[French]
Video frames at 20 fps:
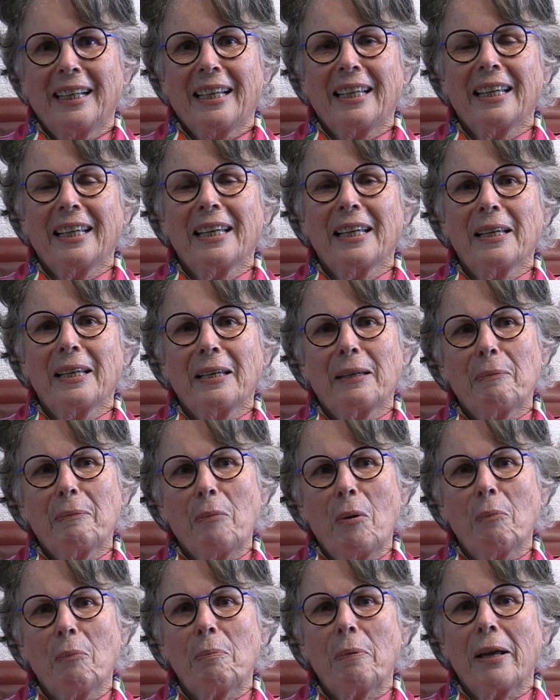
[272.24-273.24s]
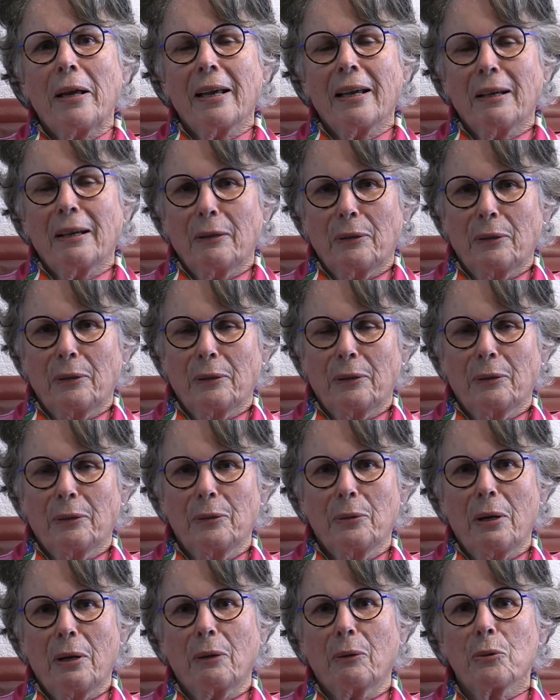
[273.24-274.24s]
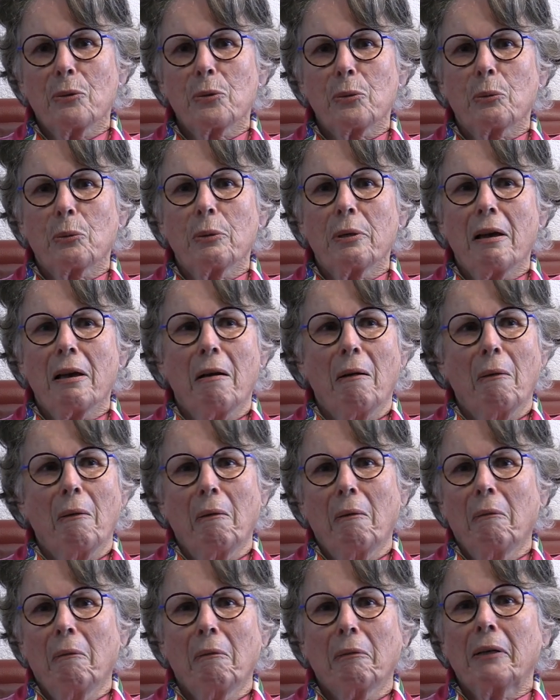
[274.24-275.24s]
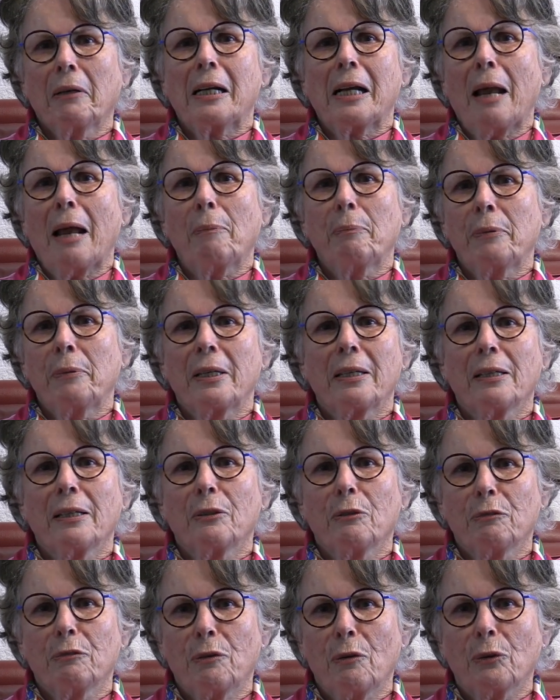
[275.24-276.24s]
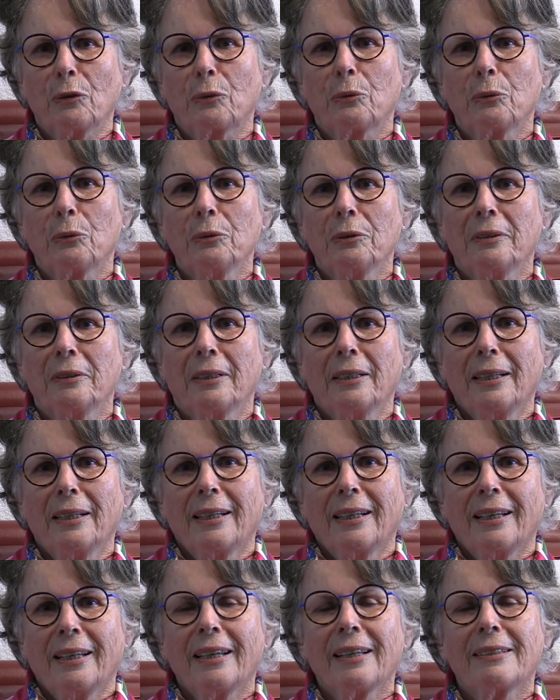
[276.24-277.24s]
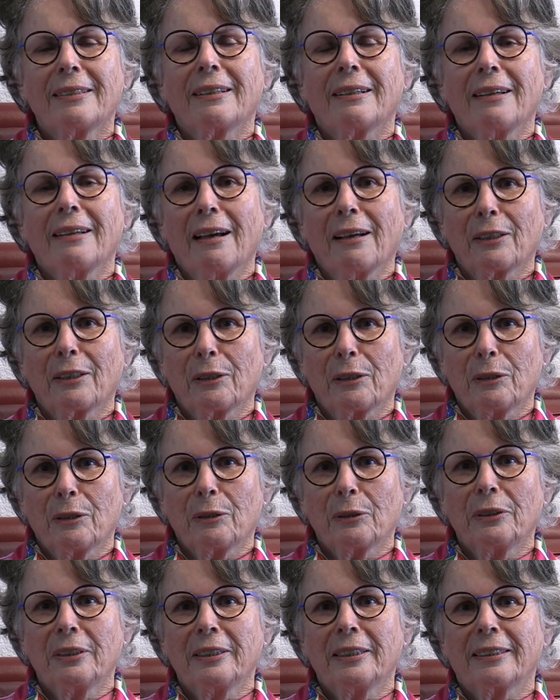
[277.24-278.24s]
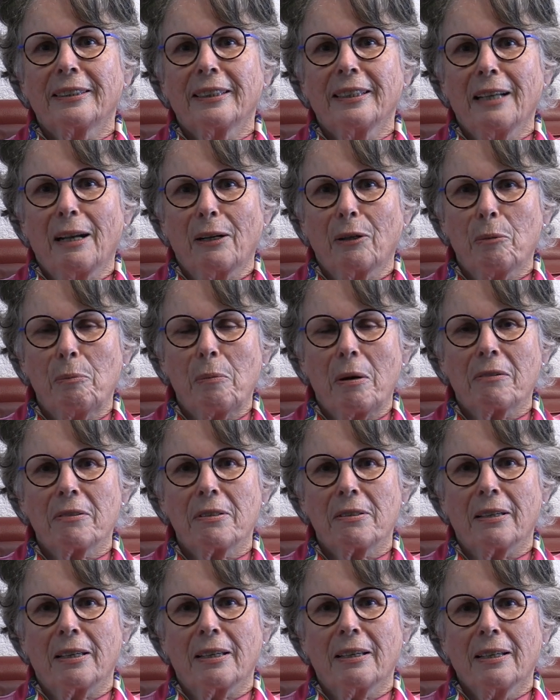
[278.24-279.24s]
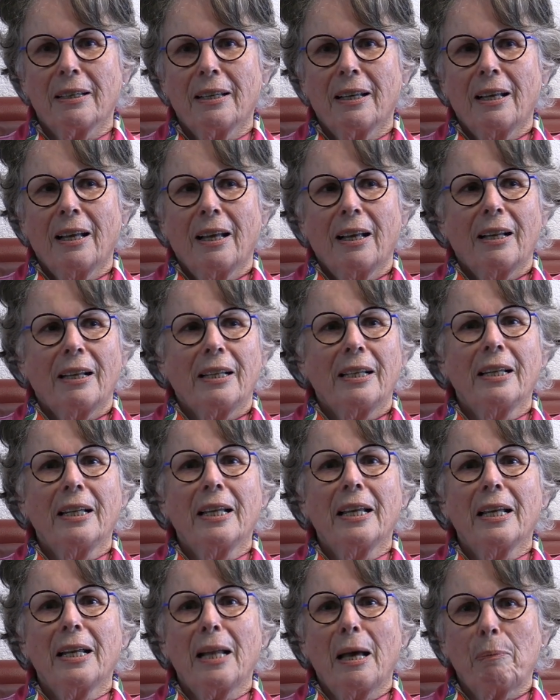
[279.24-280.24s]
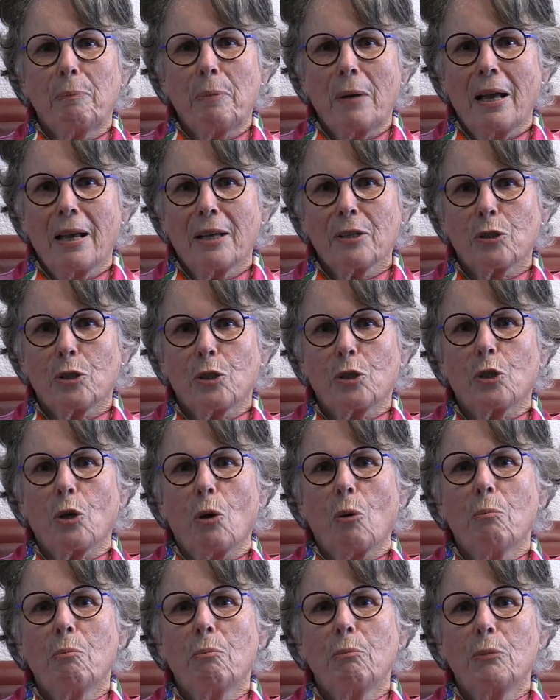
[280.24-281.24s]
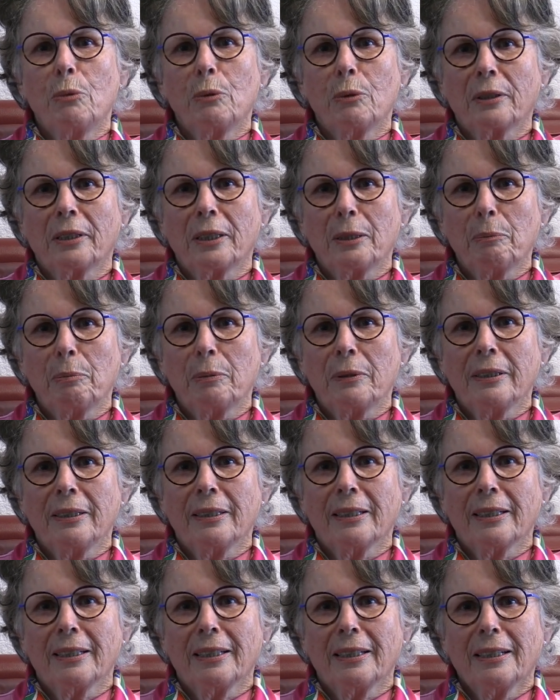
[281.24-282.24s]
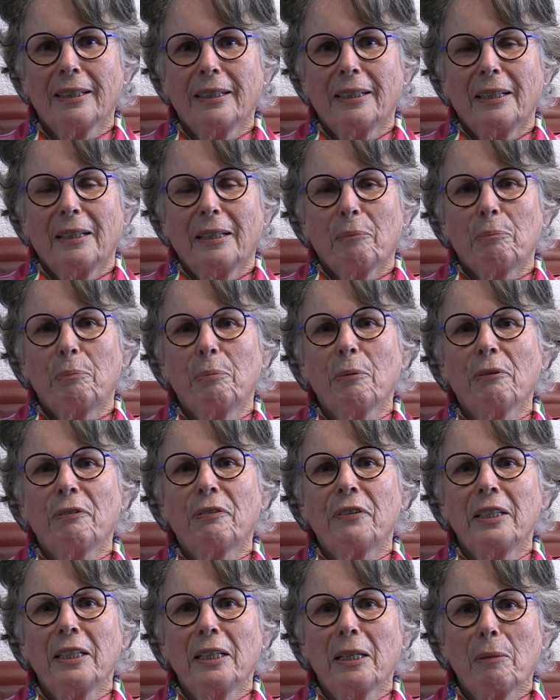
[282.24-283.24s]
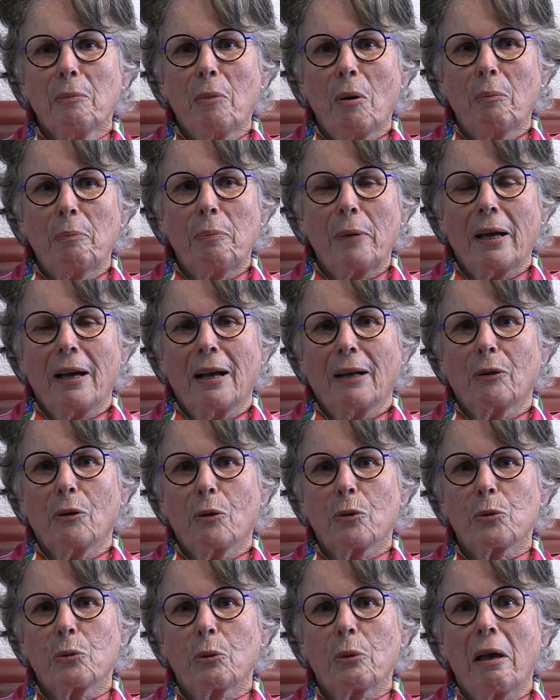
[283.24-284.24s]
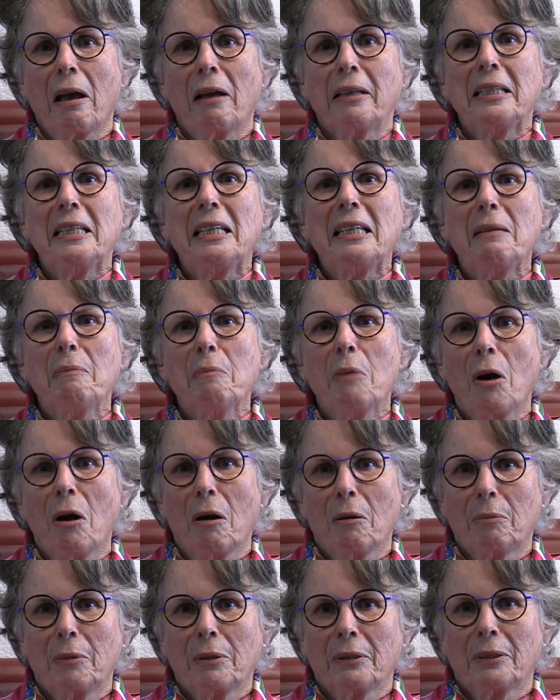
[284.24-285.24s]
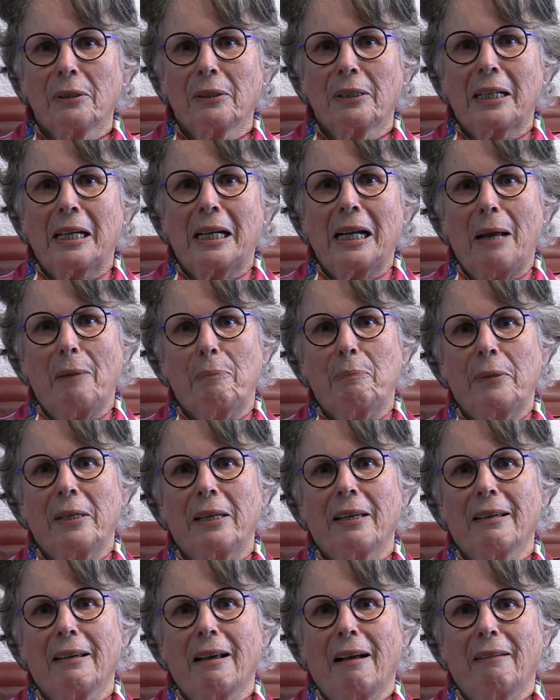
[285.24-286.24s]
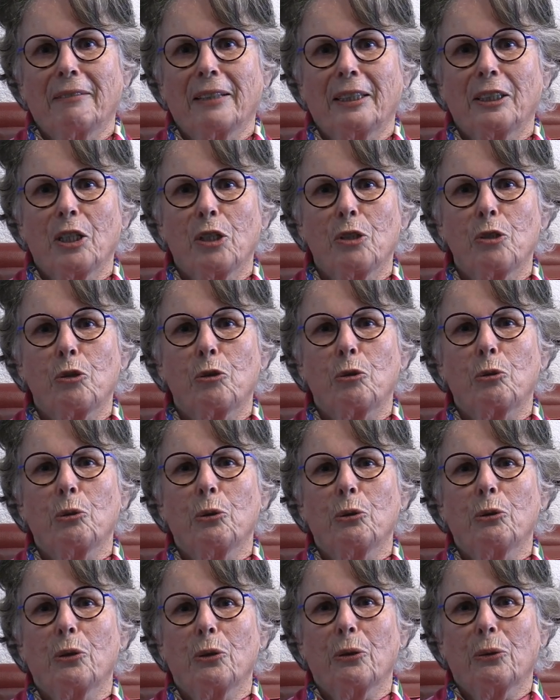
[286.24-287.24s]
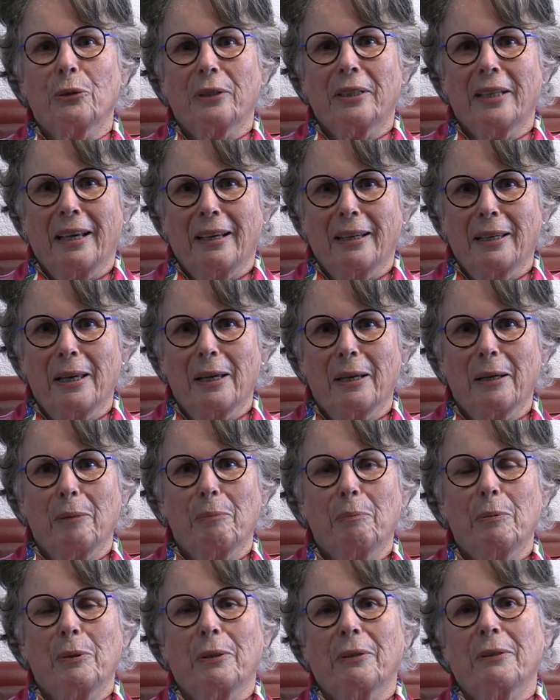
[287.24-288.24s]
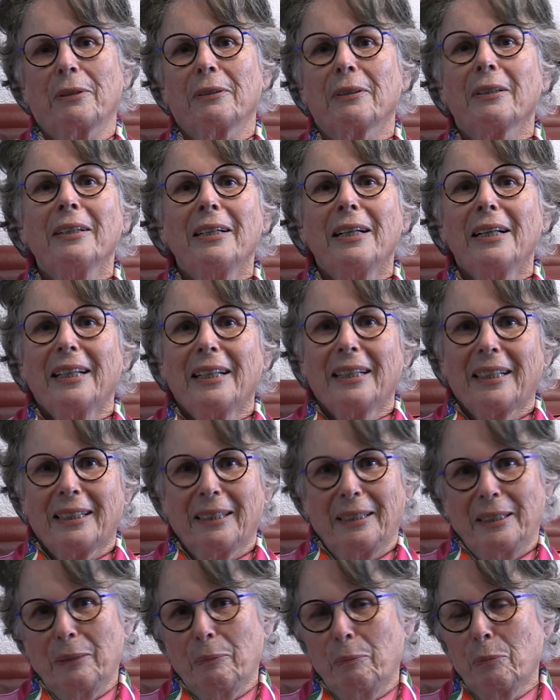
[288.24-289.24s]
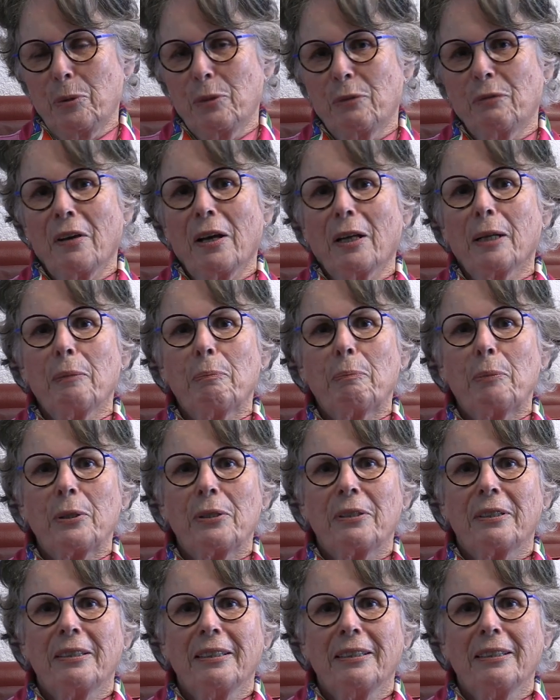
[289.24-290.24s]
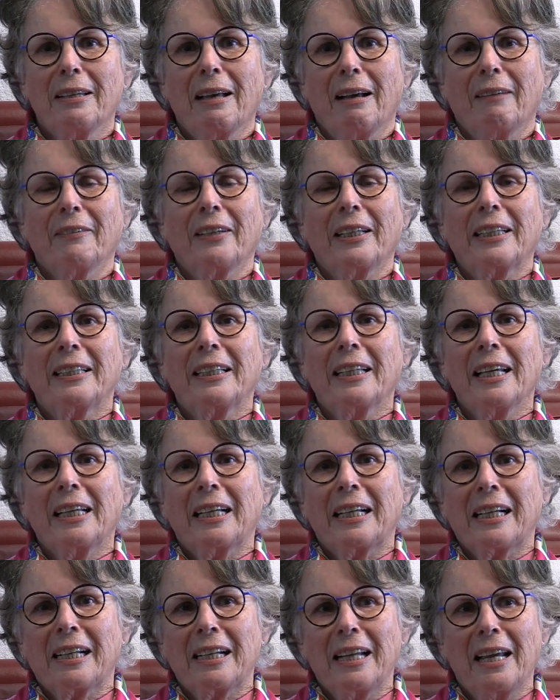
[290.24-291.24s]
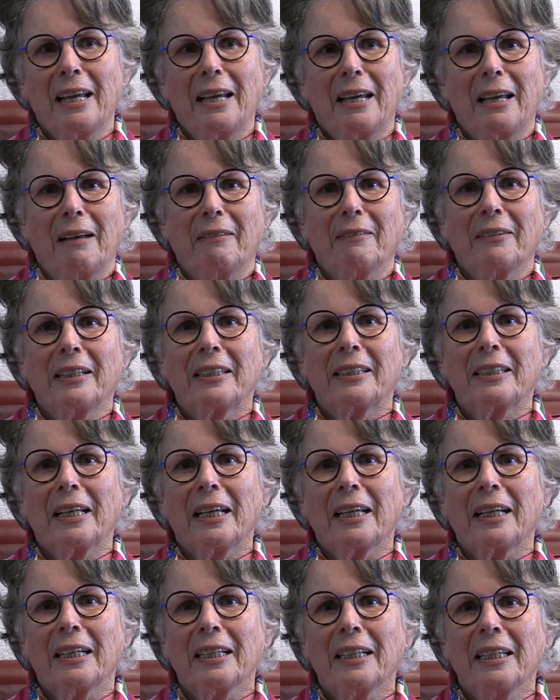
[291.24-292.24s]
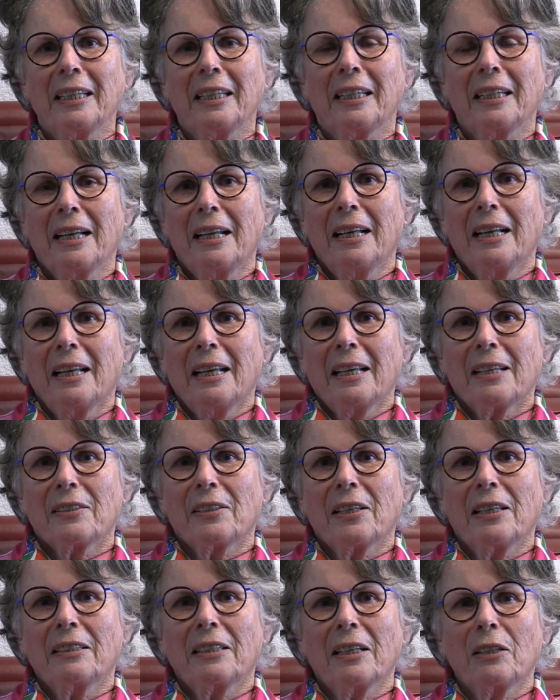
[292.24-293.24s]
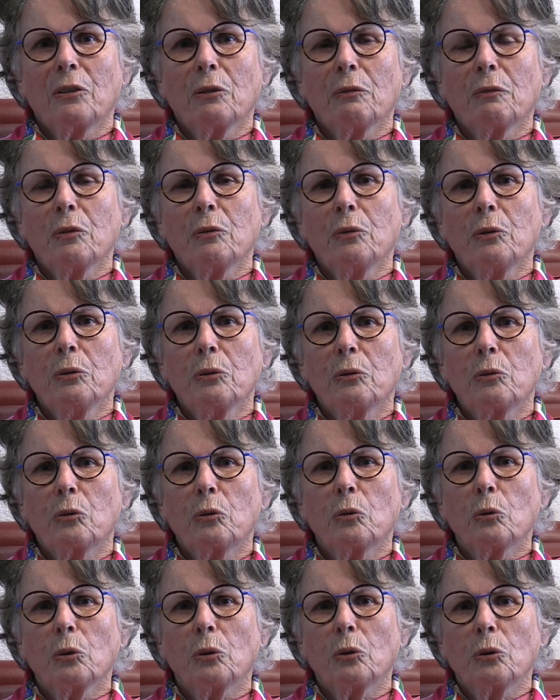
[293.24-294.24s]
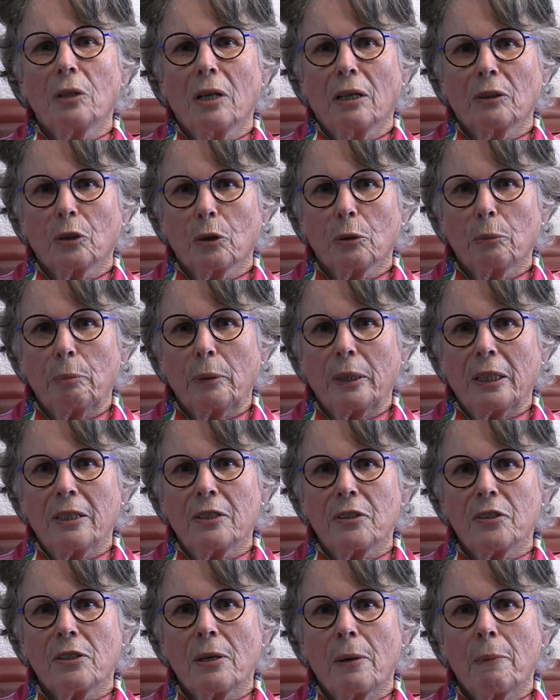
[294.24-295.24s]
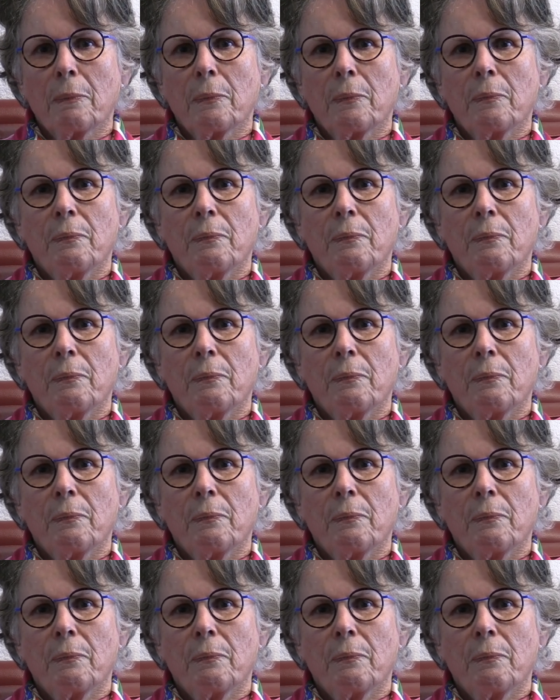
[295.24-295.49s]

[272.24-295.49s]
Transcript: Et mon père euh, lui a construit un clapier de fortune et c'est là que l'Odyssée a commencé. Les lapins se sont multipliés. Pour finir, mon père a construit un immeuble de clapiers avec des studios derrière pour qu'ils puisse faire les petits avec des clés, avec des grilles. C'était devenu toute une entreprise.